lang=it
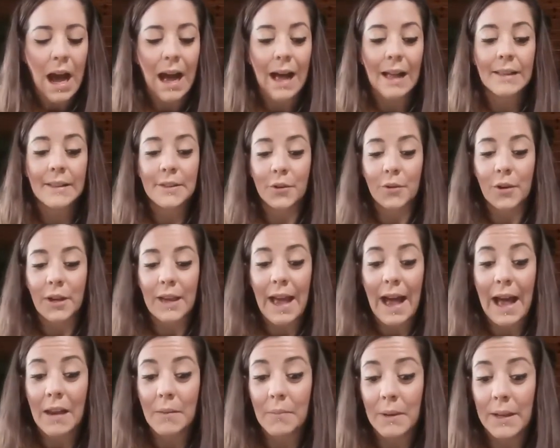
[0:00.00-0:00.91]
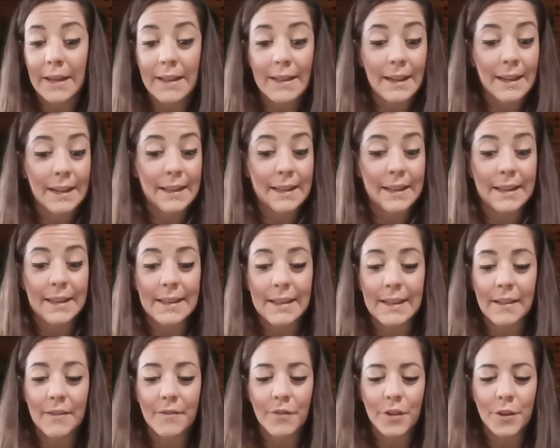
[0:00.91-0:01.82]
Altro che alberi,
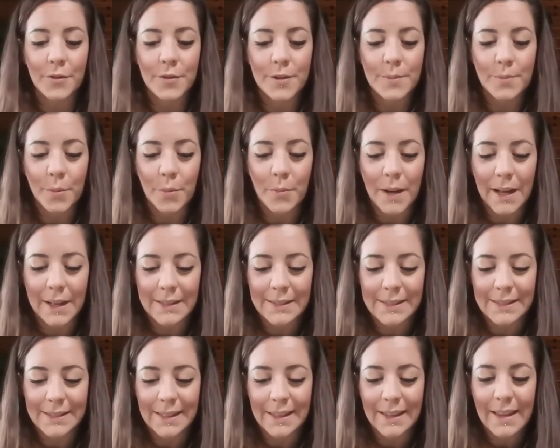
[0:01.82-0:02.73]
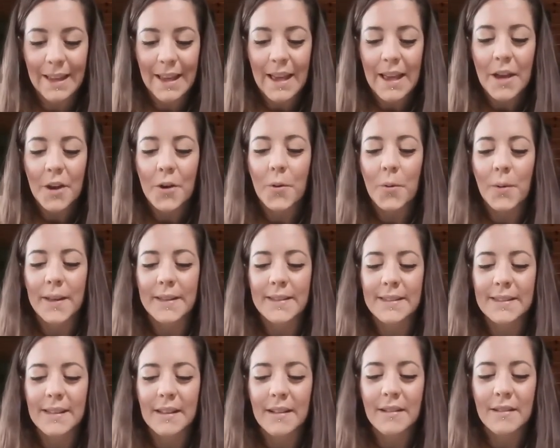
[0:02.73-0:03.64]
tacchini e vino spumante,
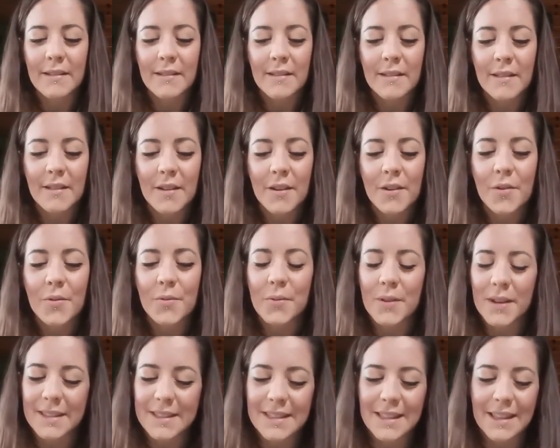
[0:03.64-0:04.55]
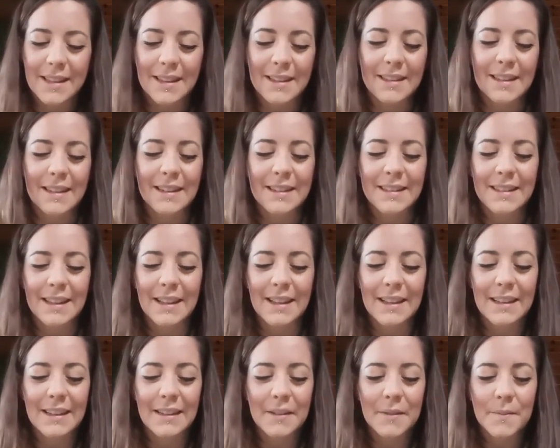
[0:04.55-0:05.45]
questa una sera di
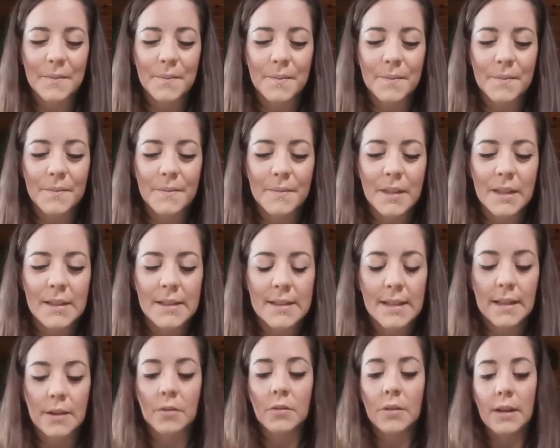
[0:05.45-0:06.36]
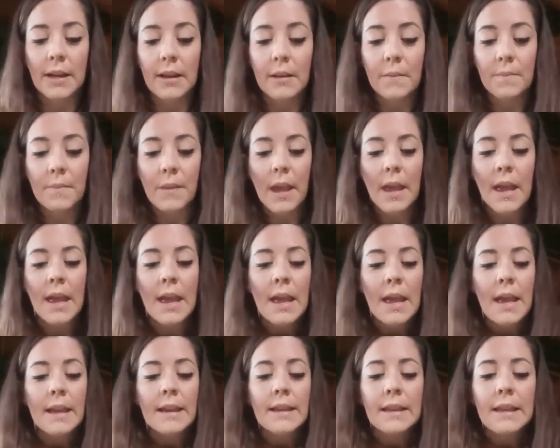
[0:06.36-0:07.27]
Natale. Se non che,
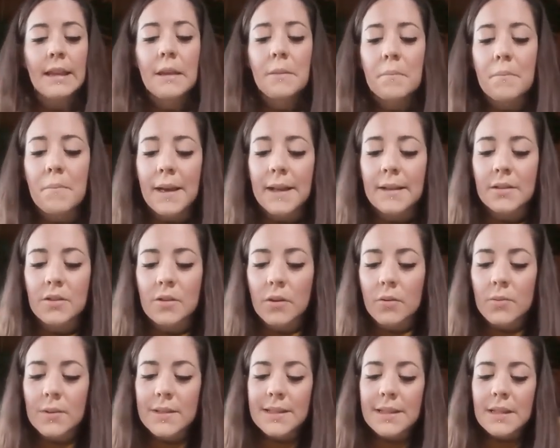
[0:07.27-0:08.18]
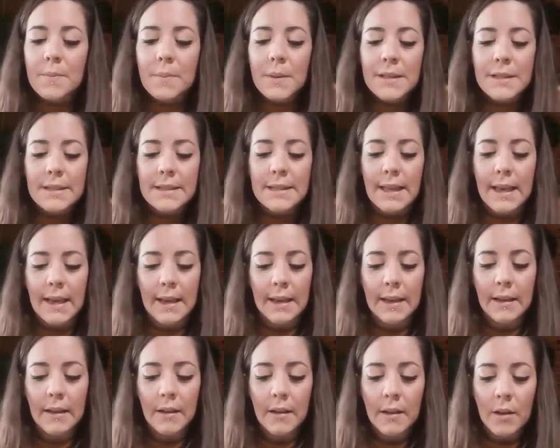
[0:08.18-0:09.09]
in mezzo a questi
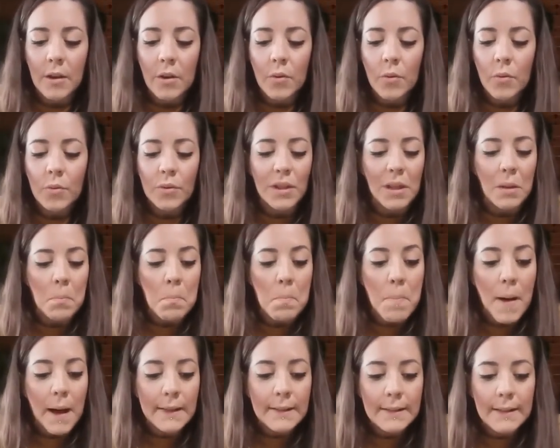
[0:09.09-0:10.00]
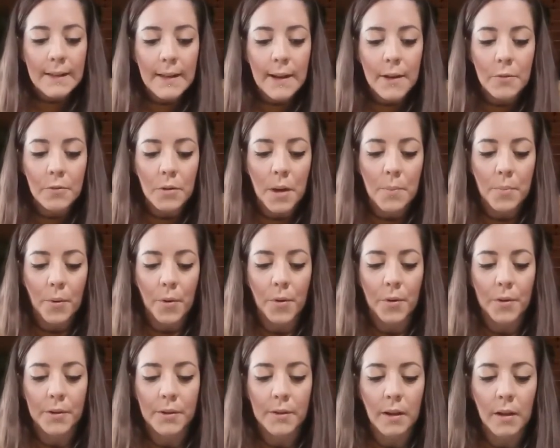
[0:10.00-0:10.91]
pensieri, udì battere una
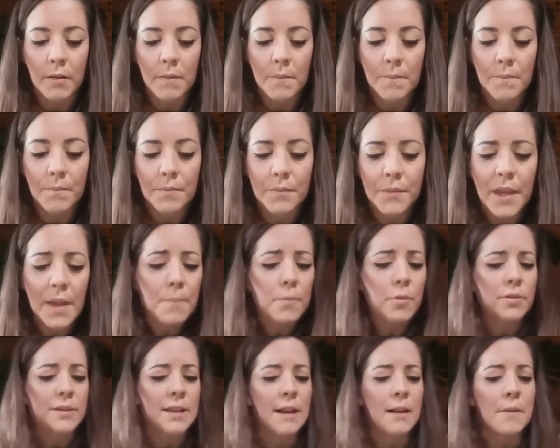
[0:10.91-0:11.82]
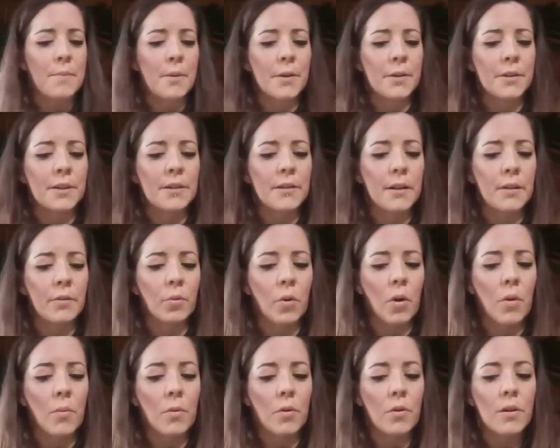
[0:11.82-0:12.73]
porta. Chi bussa alle porte del
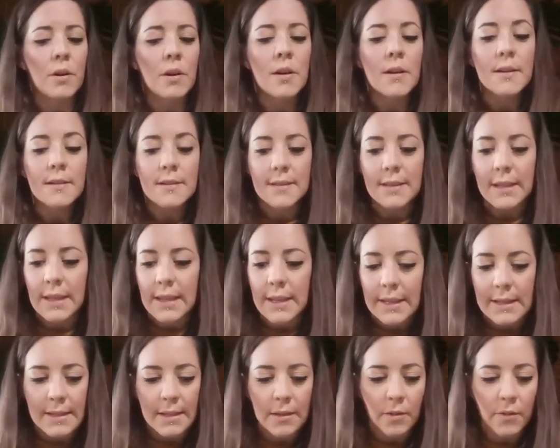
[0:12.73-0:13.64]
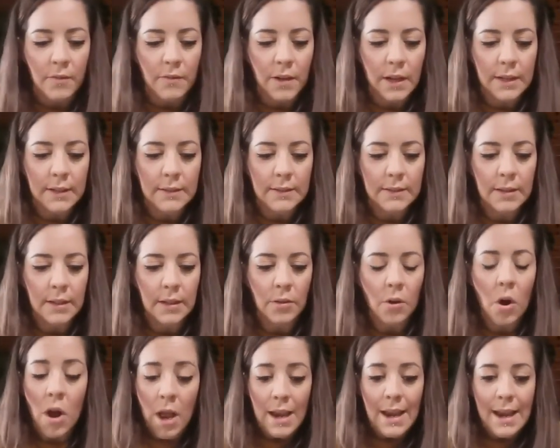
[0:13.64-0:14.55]
Duomo? si chiese don
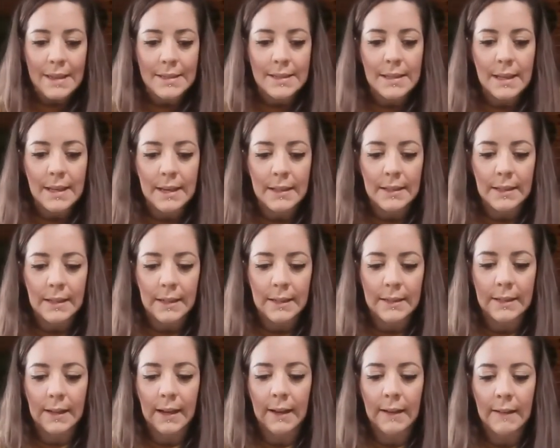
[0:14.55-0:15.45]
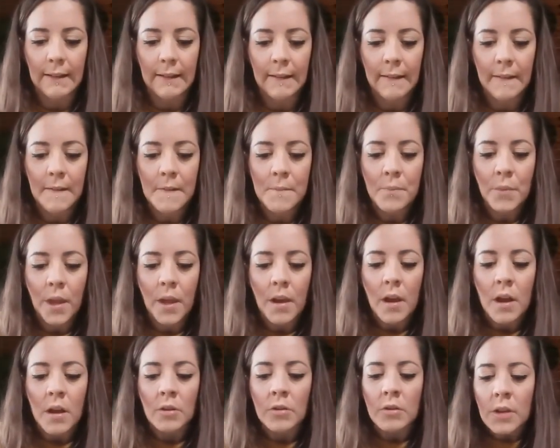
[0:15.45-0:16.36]
Valentino, la sera di Natale.
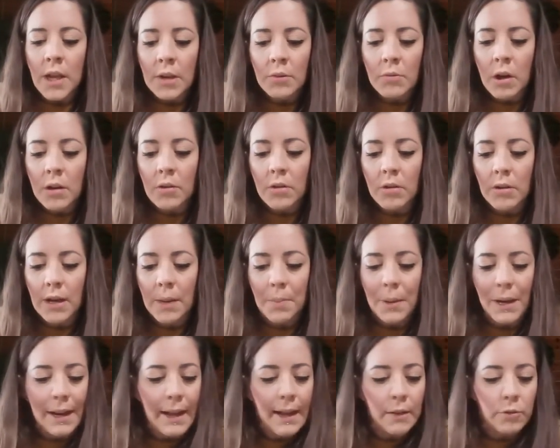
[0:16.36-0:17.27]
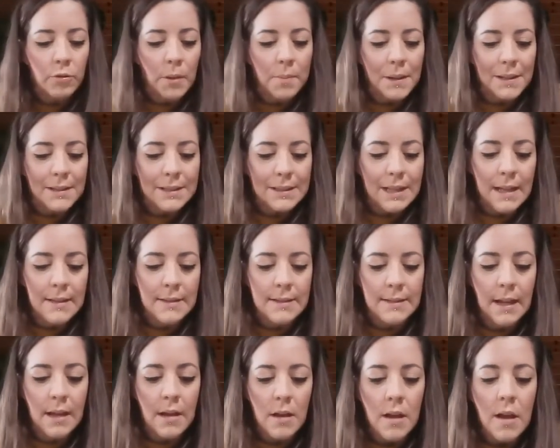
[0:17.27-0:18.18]
Non hanno ancora pregato
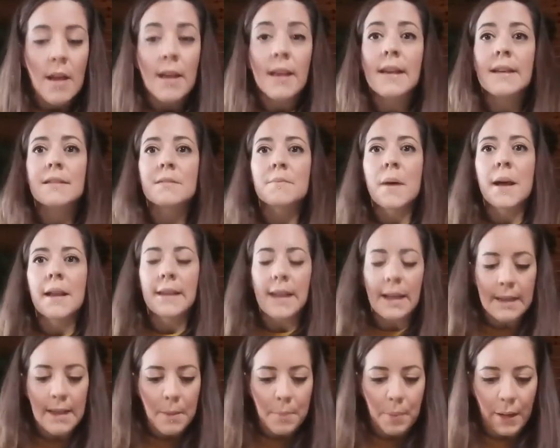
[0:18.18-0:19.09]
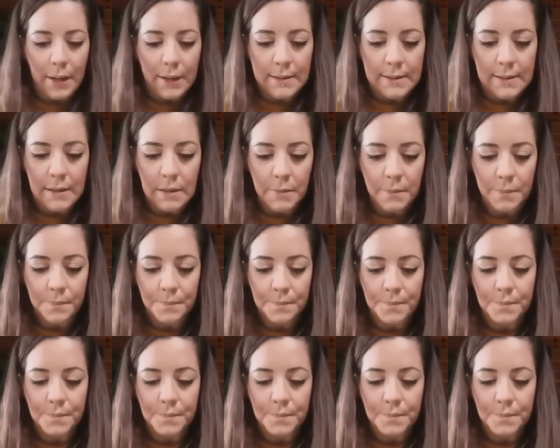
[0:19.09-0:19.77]
abbastanza? Che smania li ha presi?